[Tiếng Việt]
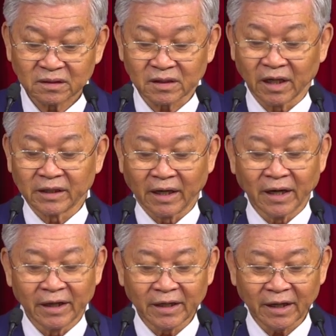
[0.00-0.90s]
trên thế
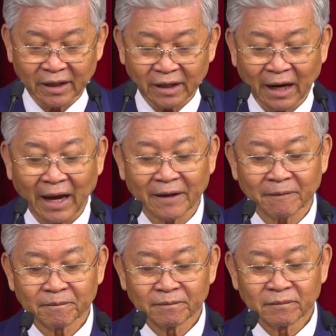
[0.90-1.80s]
giới hiện nay
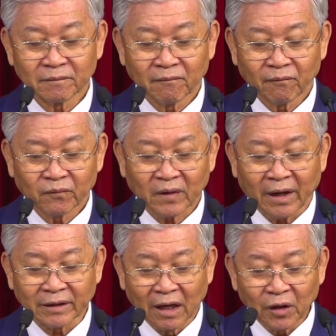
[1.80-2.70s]

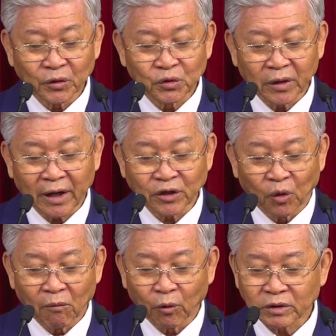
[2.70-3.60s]
đầy tớ của Chúa đã
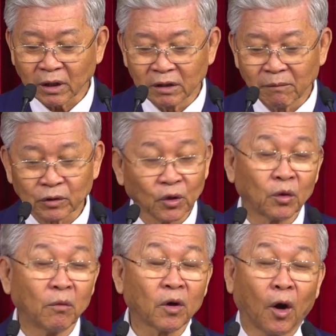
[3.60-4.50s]
dùng một chữ mà tôi
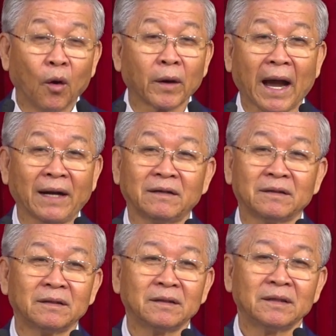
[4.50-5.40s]
cũng cố gắng
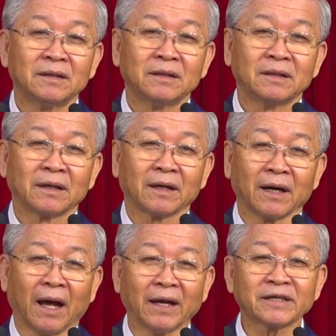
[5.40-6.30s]

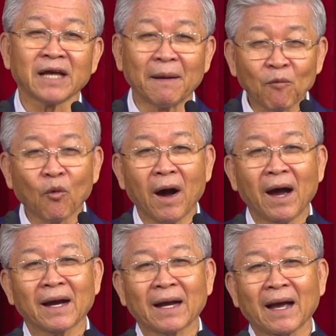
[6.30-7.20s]
để xem
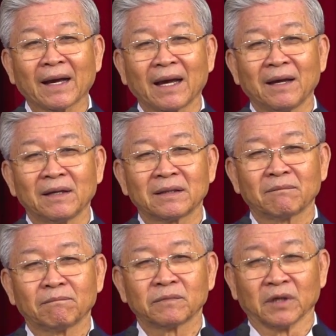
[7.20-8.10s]
qua các cái
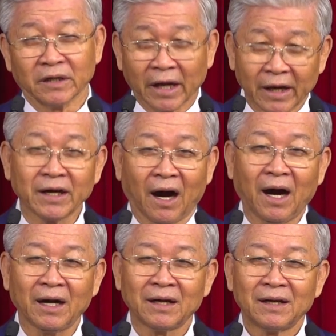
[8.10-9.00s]
tự điển
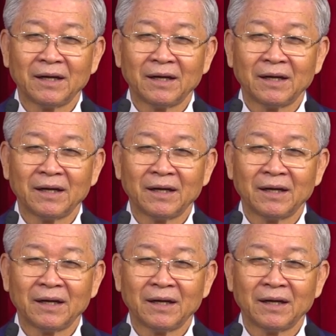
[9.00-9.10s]
đó